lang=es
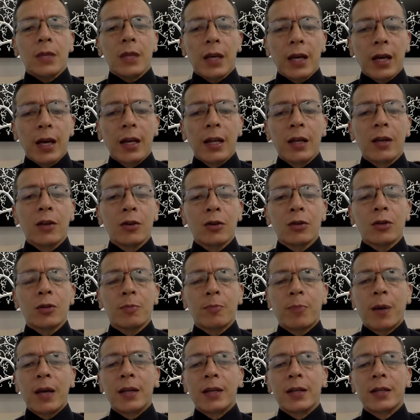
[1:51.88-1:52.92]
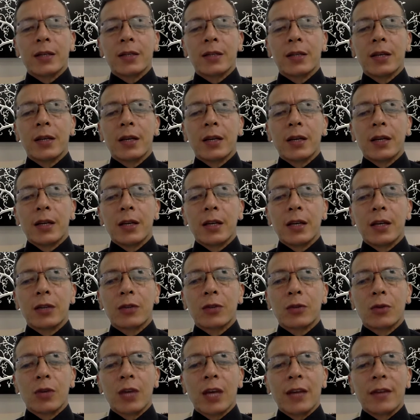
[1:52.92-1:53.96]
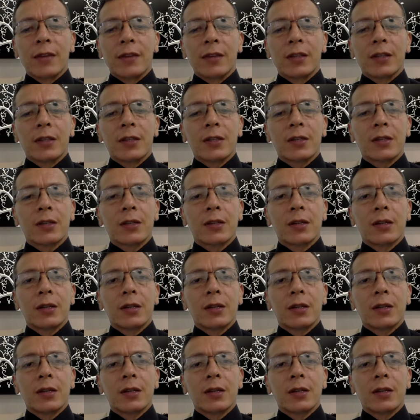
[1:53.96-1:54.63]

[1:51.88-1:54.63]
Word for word: Queridos padres y estudiantes,